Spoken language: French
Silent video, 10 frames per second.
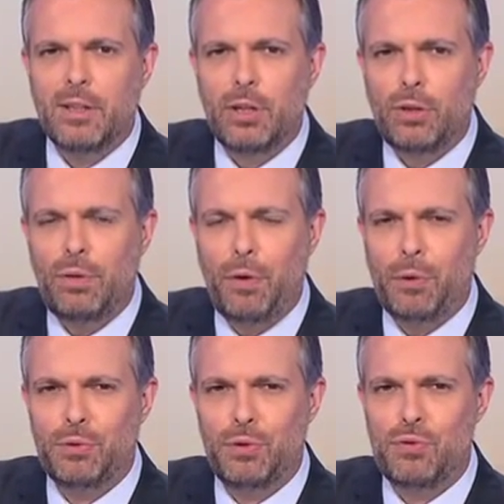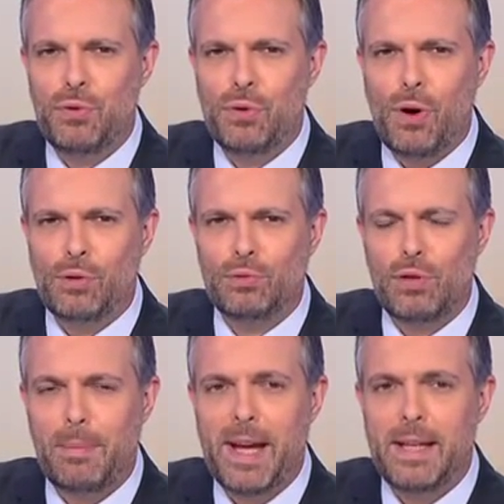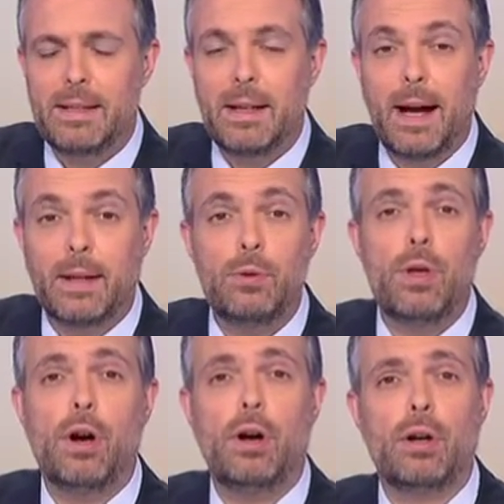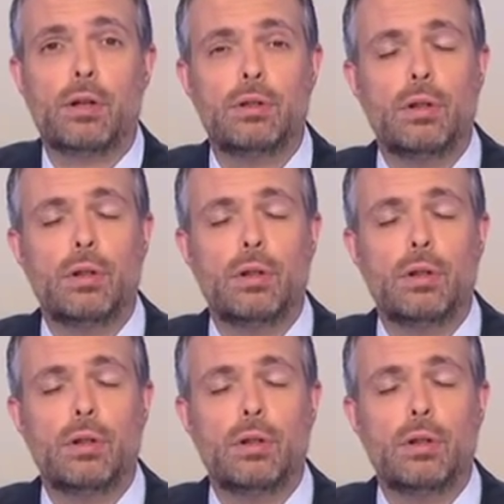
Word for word: Notre focus du jour nous emmène à New York,